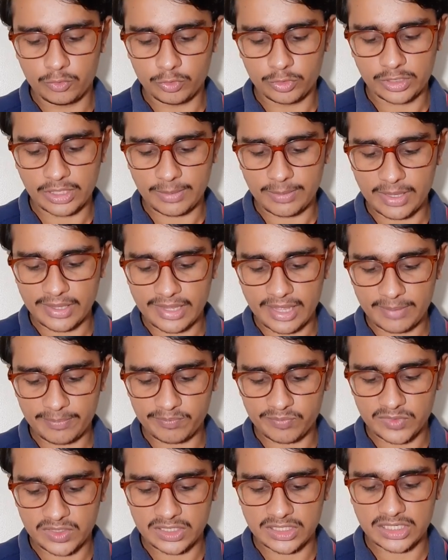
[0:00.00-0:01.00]
उसके बाद
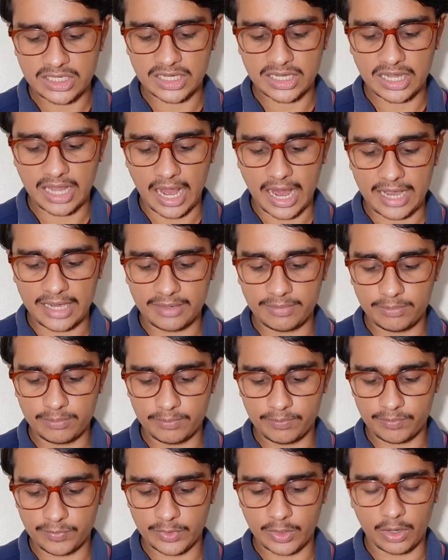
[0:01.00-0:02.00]
आप नीचे
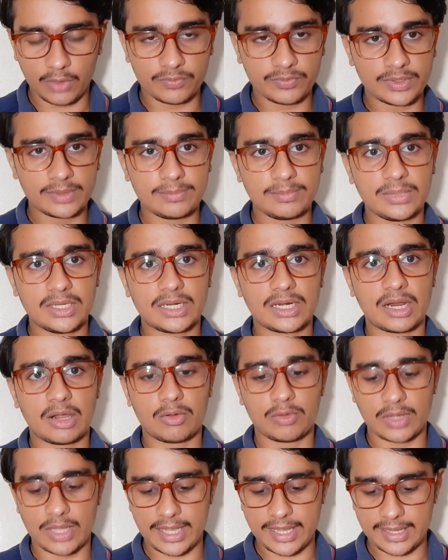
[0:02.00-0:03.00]
कार्ड ऑप्शन मिल रहा
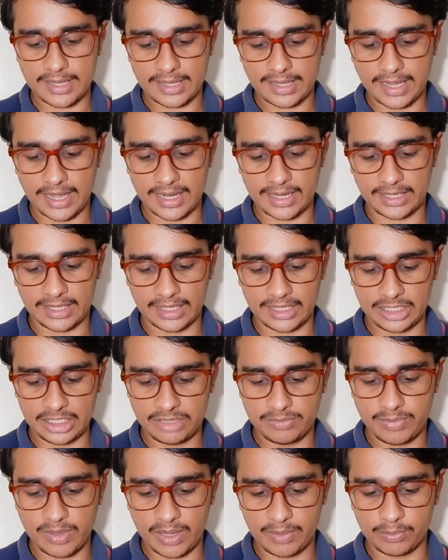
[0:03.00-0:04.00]
होगा एक कार्ड का
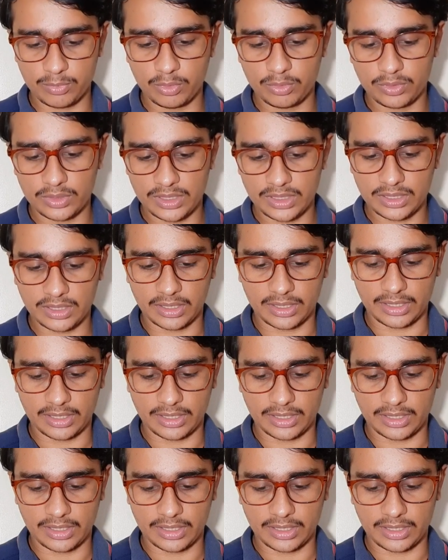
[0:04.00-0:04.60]
इस पर आपको क्लिक